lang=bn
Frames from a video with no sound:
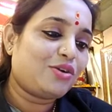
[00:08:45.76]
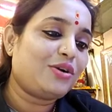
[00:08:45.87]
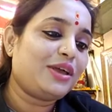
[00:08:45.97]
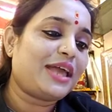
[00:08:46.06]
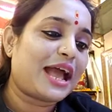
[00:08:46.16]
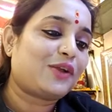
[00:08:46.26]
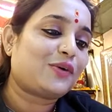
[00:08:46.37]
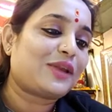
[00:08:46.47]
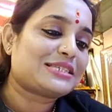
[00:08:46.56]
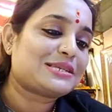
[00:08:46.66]
ওই এগারো
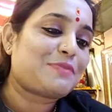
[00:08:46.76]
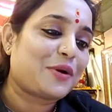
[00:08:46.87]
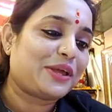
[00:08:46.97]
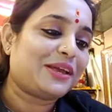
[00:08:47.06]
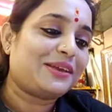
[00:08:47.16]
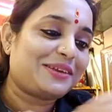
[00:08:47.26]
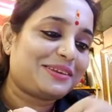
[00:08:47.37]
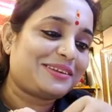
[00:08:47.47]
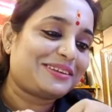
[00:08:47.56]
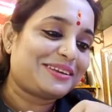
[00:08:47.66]
ক্লাসে পড়ে
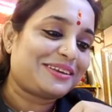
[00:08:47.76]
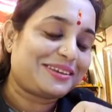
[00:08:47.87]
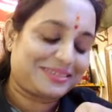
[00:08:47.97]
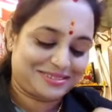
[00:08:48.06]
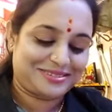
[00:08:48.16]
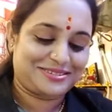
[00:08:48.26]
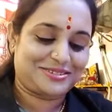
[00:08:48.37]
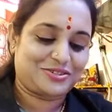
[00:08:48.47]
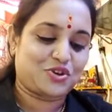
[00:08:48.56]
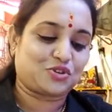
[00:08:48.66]

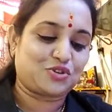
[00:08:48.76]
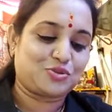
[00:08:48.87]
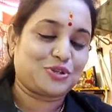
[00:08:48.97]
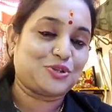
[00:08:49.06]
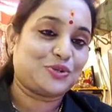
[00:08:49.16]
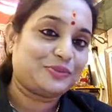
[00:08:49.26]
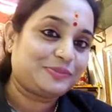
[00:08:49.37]
সতেরো আচ্ছা, বছর আচ্ছা,